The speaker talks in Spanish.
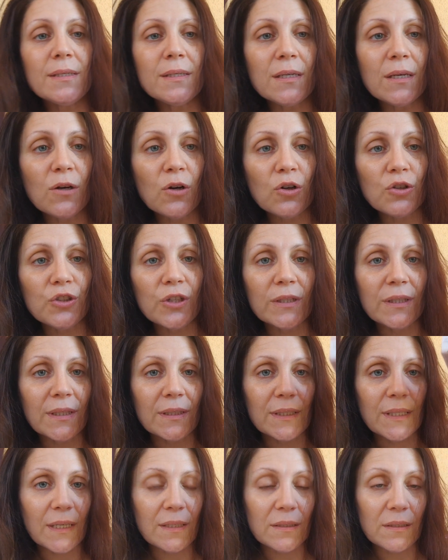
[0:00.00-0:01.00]

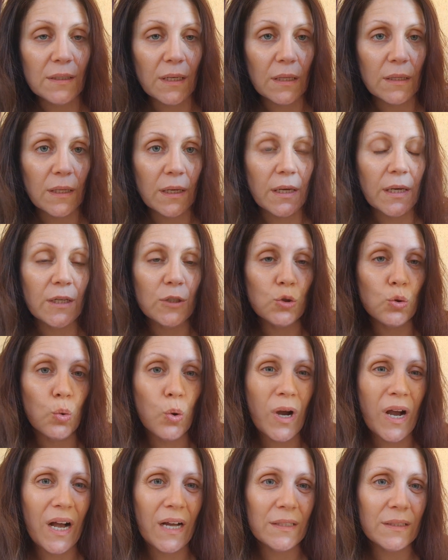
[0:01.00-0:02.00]
577. Es
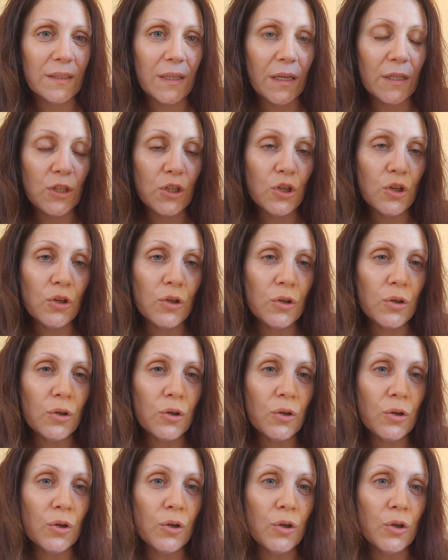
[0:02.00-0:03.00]
un castaño
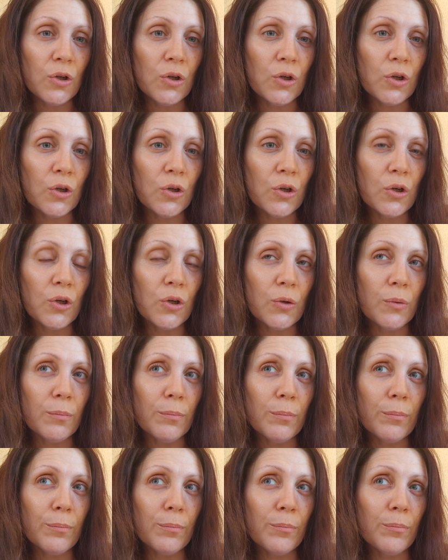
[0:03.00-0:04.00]

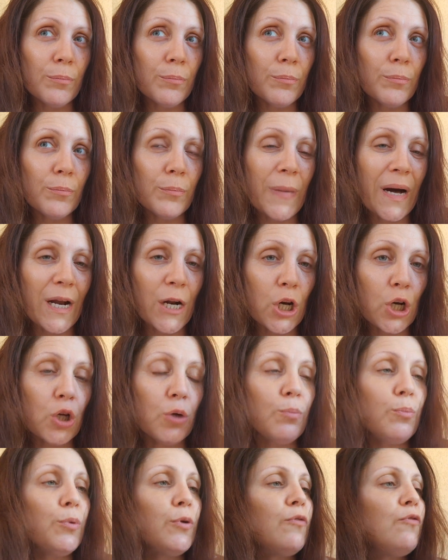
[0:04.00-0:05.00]
mm,
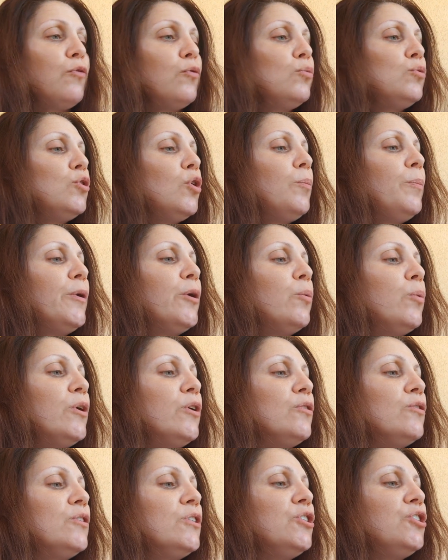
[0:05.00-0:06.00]
marrón profundo, pero
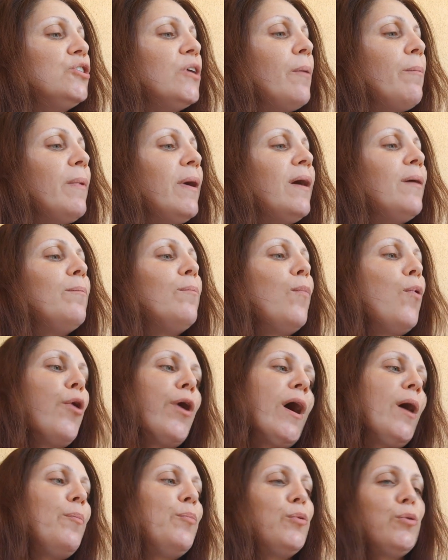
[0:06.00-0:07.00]
bueno, se llama
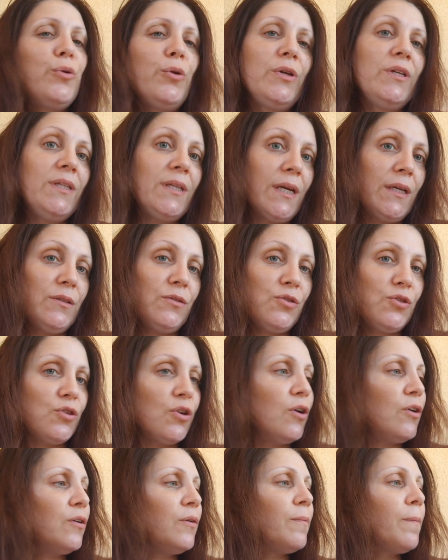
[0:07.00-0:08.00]
moca puro intenso.
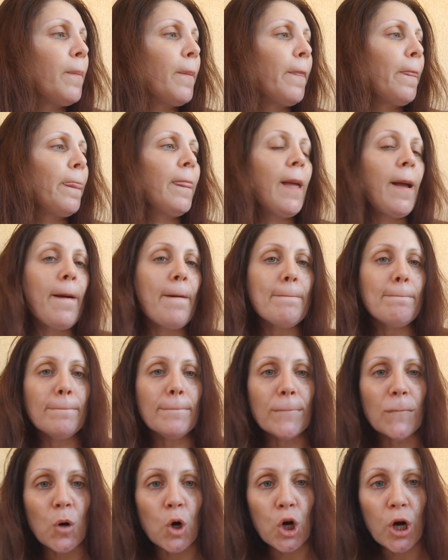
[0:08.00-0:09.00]

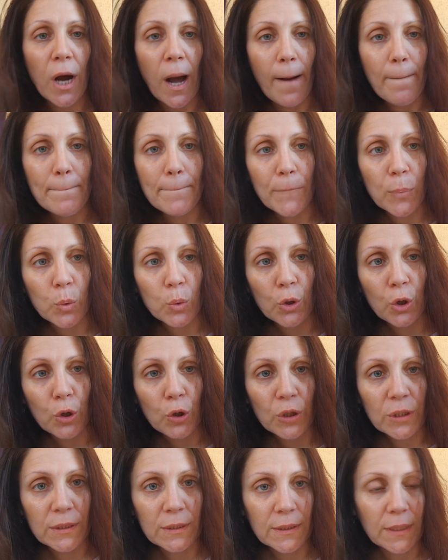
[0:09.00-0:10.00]
Moca
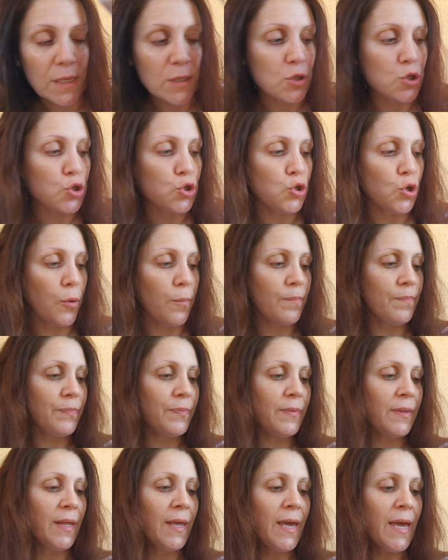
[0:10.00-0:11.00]
puro intenso.
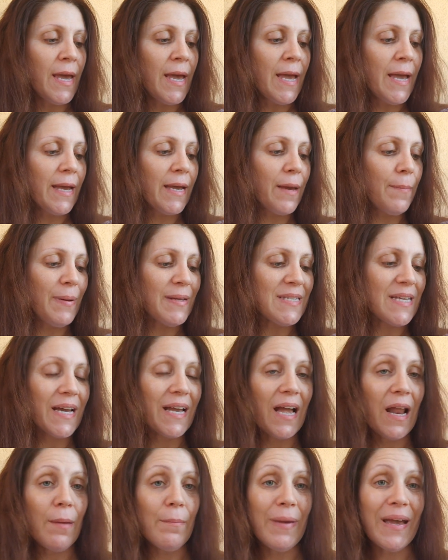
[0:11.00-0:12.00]
¿Qué
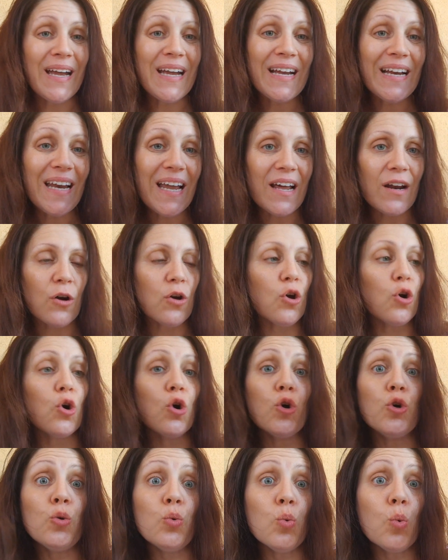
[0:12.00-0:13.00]
pasa? Que al mezclarlo
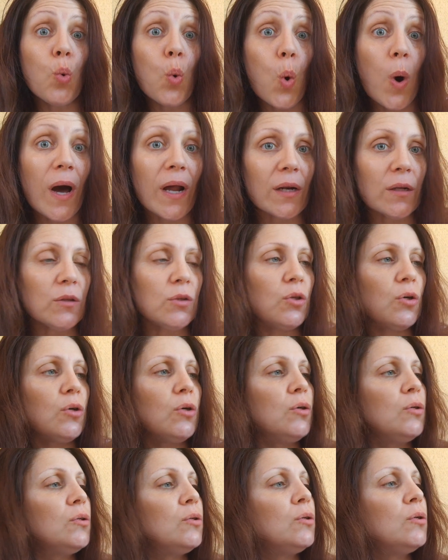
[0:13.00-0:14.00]
con un
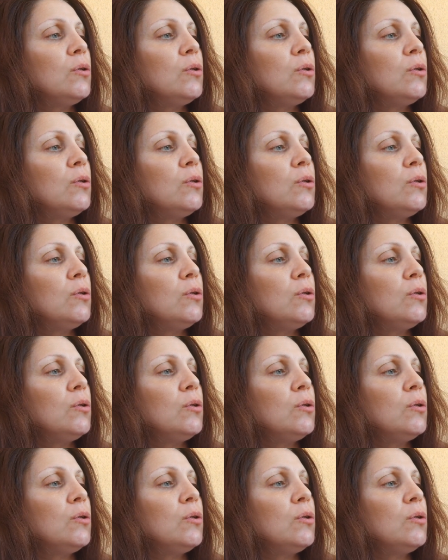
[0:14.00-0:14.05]
cuarto